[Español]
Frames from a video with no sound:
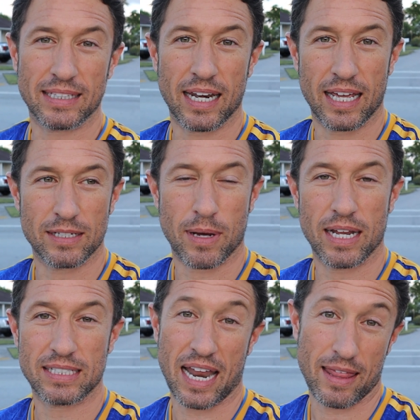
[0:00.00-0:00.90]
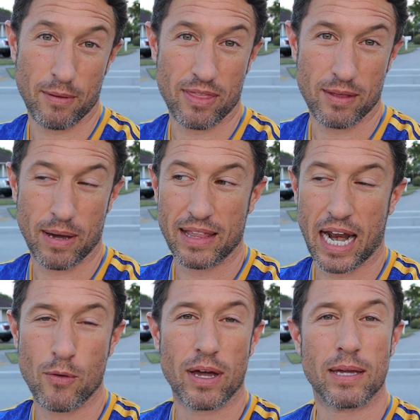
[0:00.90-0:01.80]
la tenéis, ¿vale? Es la de Benzema, de
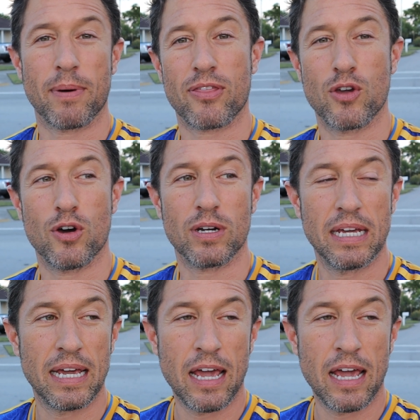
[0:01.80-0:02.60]
la nueva equipación.